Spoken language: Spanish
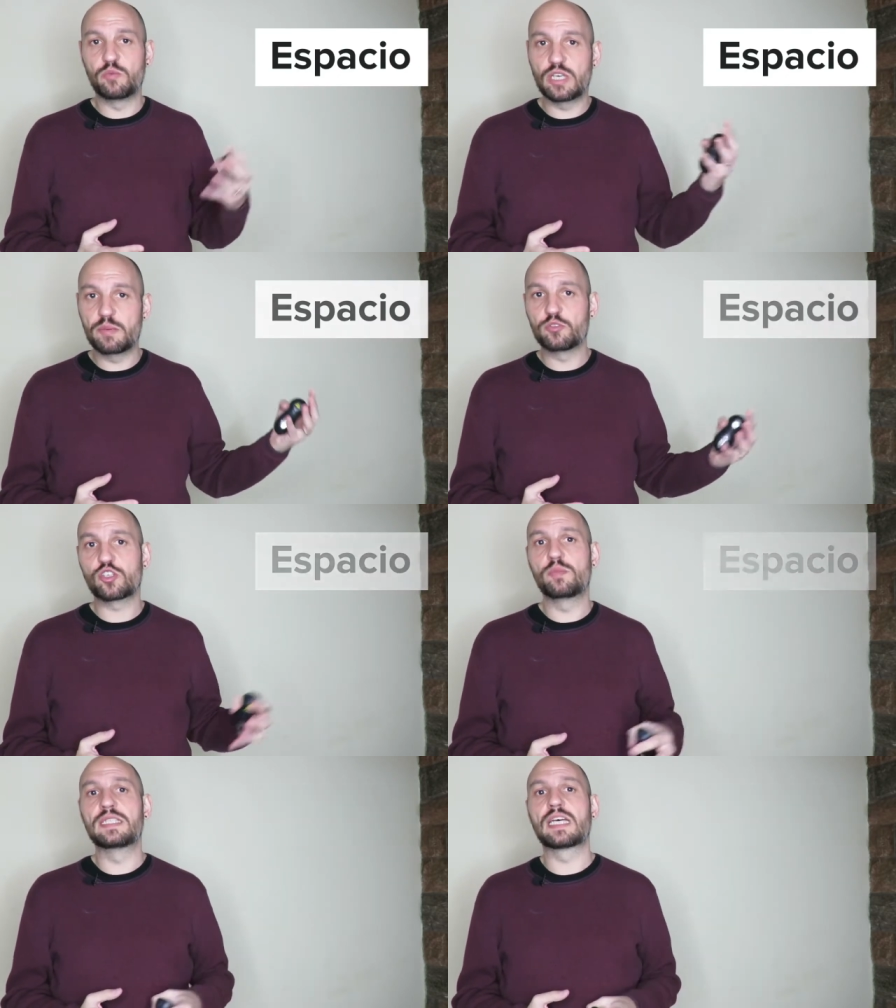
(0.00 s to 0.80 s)
como ya
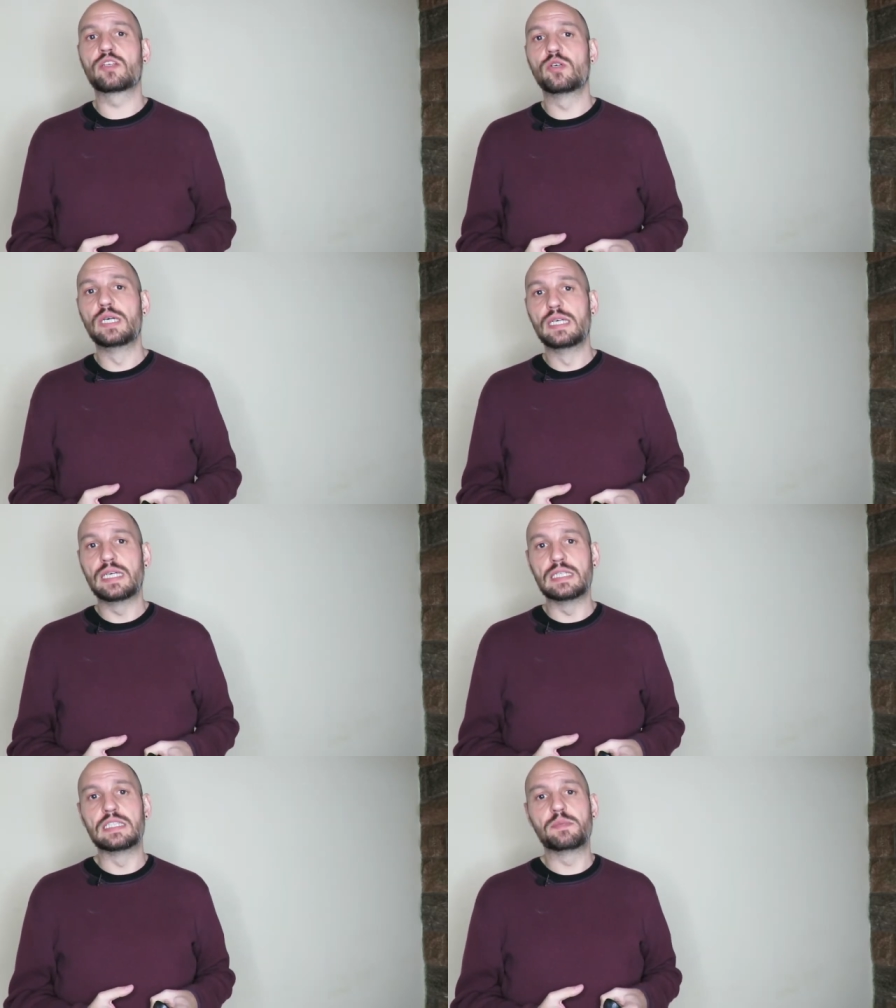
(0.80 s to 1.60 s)
hemos comentado
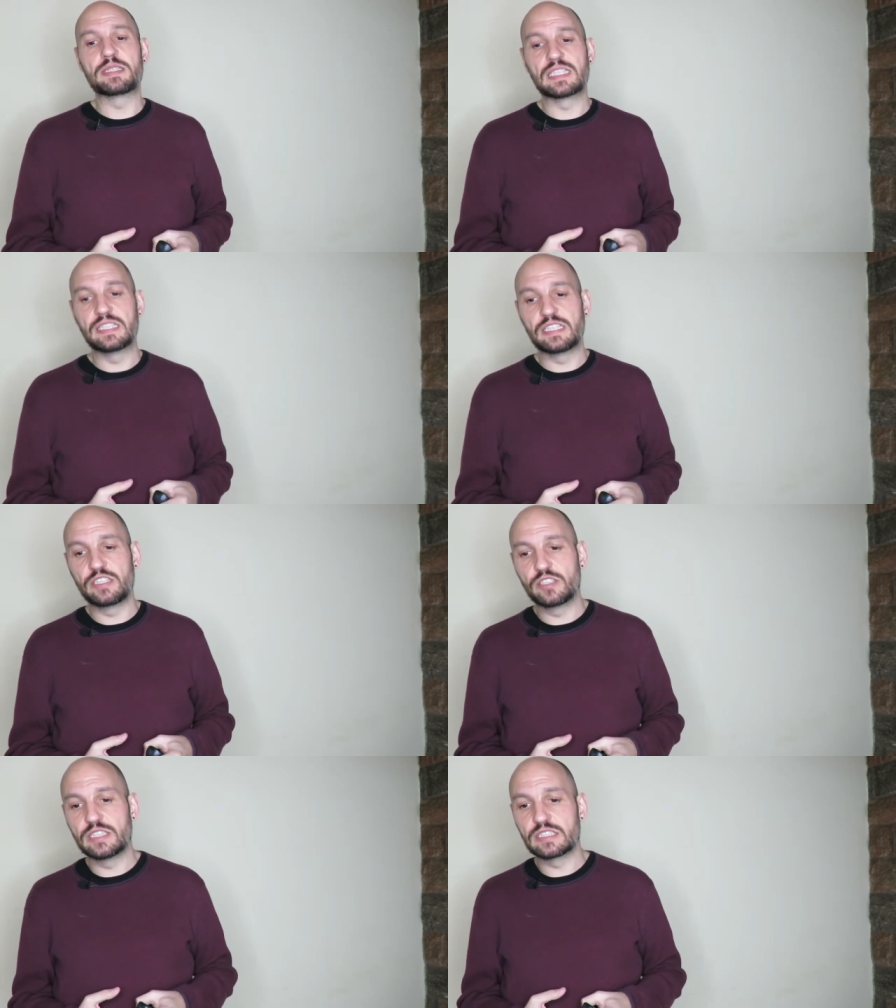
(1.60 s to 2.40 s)
en temas
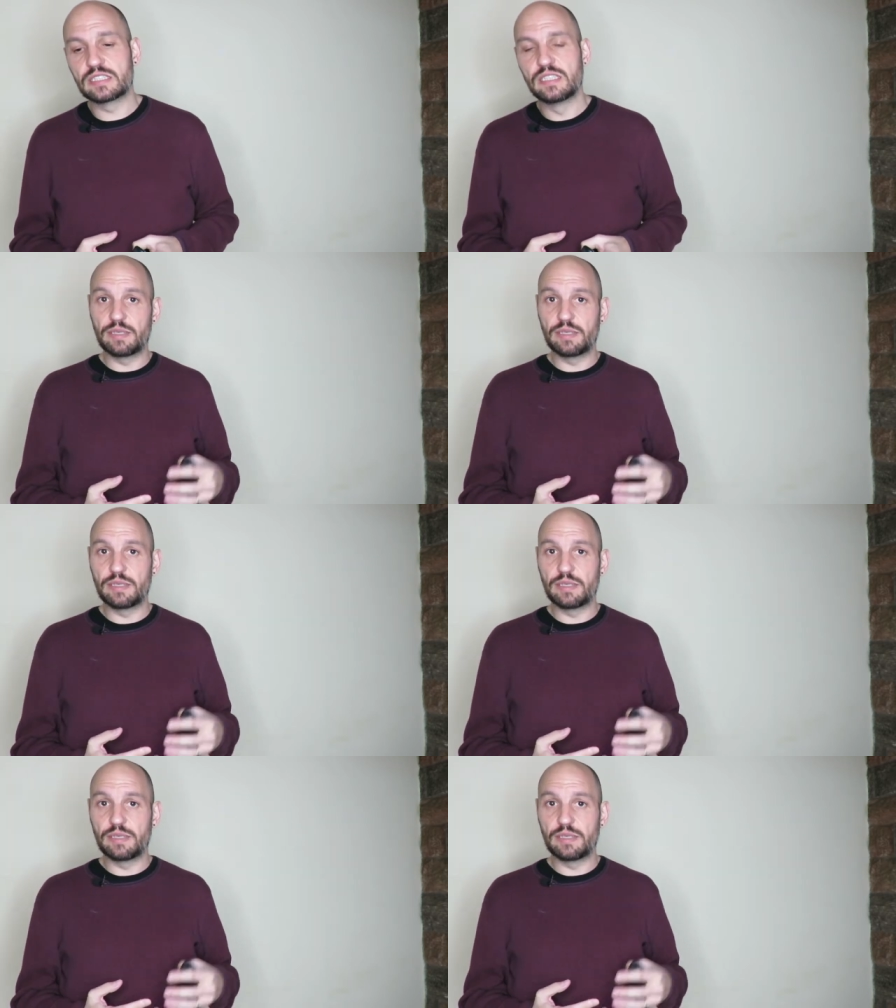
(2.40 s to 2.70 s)
anteriores.